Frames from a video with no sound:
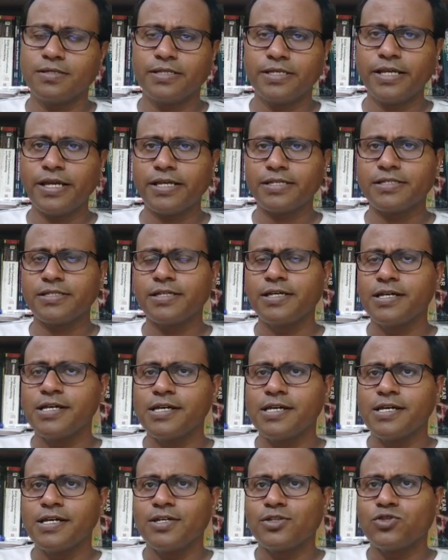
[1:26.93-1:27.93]
ঠিক আছে
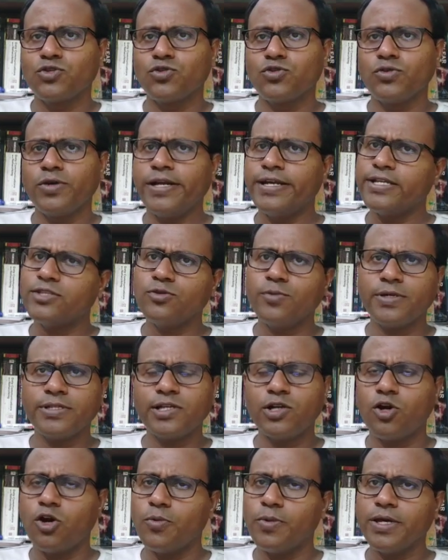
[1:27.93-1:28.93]
তো এটা
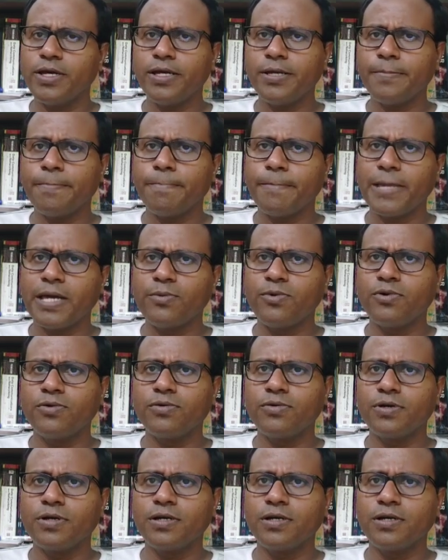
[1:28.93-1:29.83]
তোমাদের হবে এবং